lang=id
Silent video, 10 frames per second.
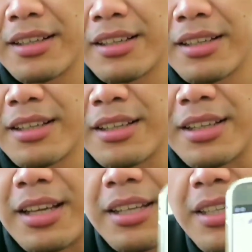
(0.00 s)
sama sama
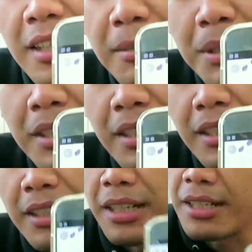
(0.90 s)
sama, nah, sama. ini yang
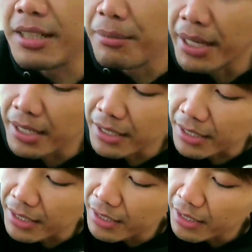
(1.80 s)
dipesan nah, ah. dan ini
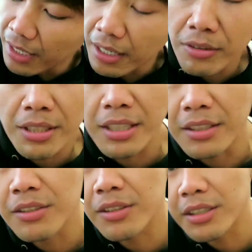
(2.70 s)
barangnya jadi kita kalau
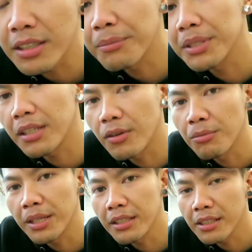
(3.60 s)
tidak cocok kita bisa
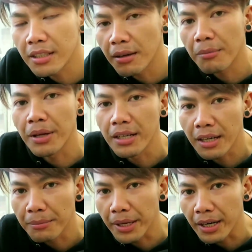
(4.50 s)
komplain kita
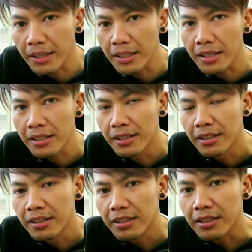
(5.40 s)
kembalikan barangnya
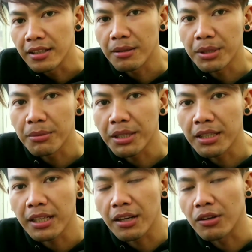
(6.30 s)
oh, jadi teman gitu.
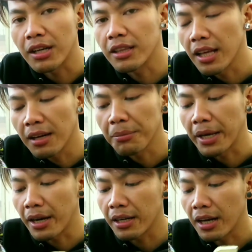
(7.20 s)
teman-teman nanti kalau
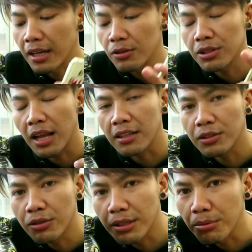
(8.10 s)
datang barang harus
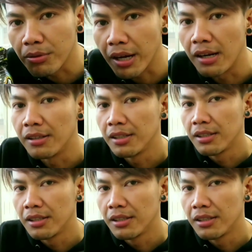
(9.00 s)
langsung dibuka